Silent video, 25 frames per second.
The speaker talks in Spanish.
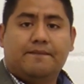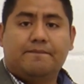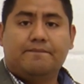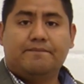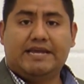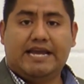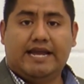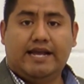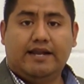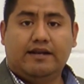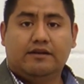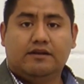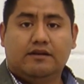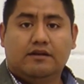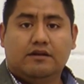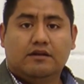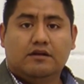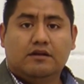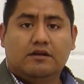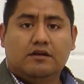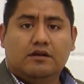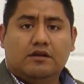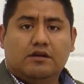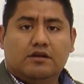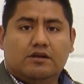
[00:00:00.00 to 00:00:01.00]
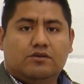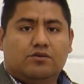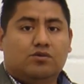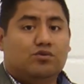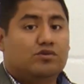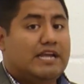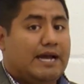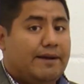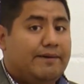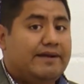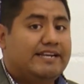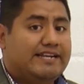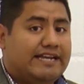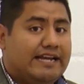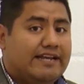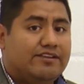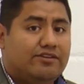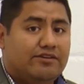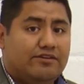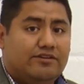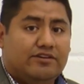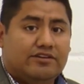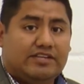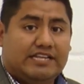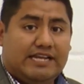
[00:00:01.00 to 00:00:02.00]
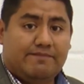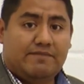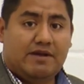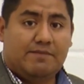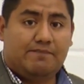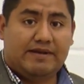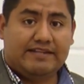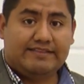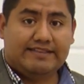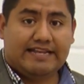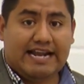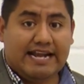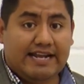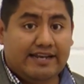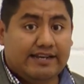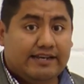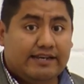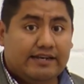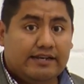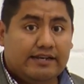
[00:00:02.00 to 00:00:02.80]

¿Bien? ¿Tú sabes qué son los MP3?